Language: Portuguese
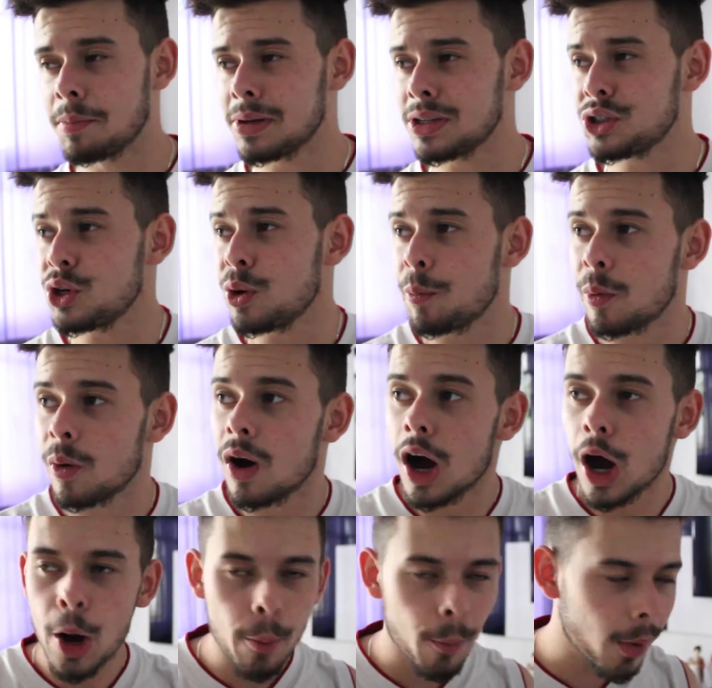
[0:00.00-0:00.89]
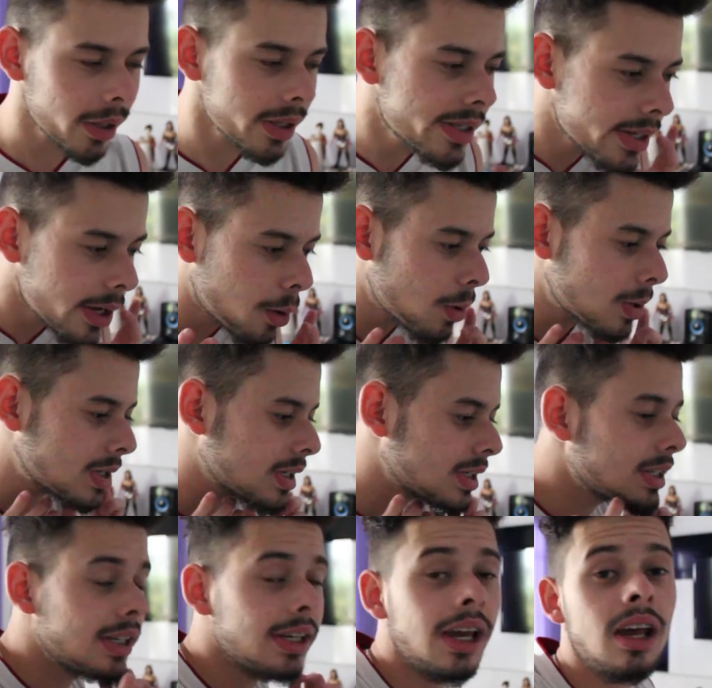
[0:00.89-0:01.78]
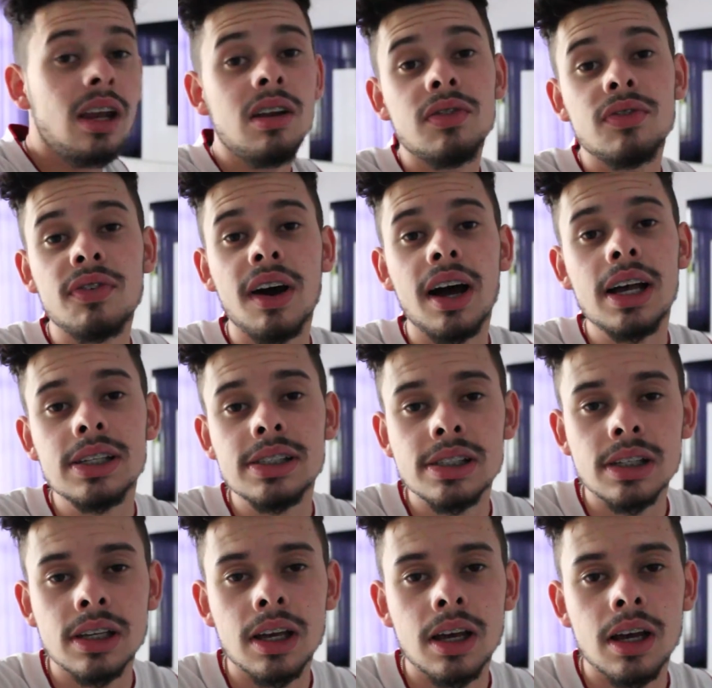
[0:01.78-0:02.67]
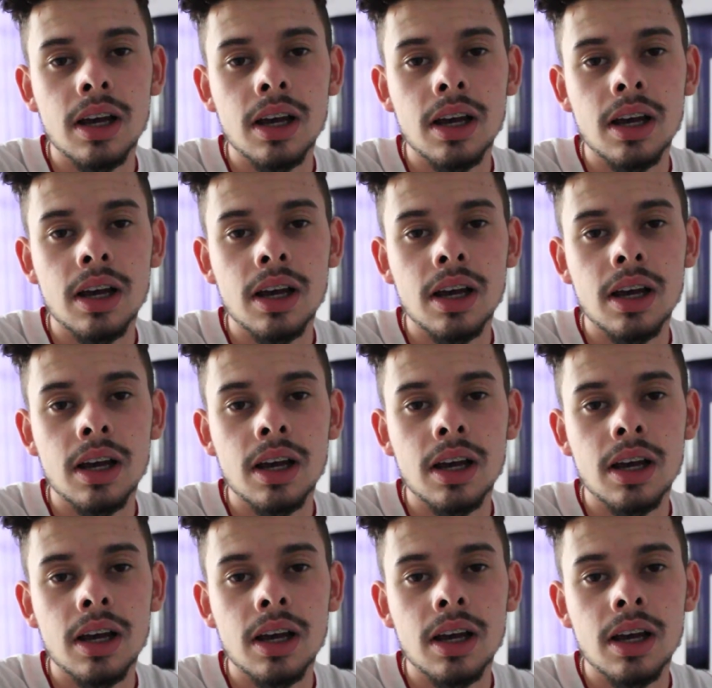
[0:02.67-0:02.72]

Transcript: Mas, tipo, pode ser coisas que ele faz